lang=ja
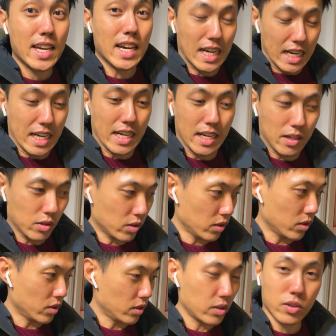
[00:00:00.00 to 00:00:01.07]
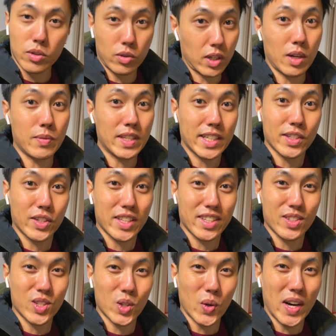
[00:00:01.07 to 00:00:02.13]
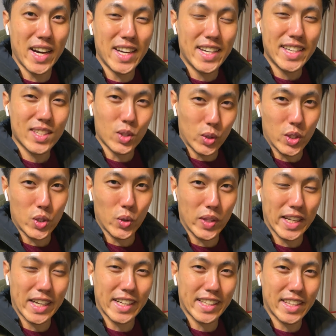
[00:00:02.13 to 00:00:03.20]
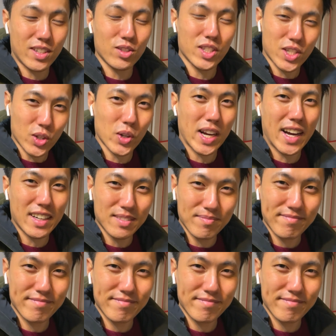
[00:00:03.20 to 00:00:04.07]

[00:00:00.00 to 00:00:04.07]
はい、あの頃動画を見てくれてる人はどうでしょう、出かけてるんでしょうか。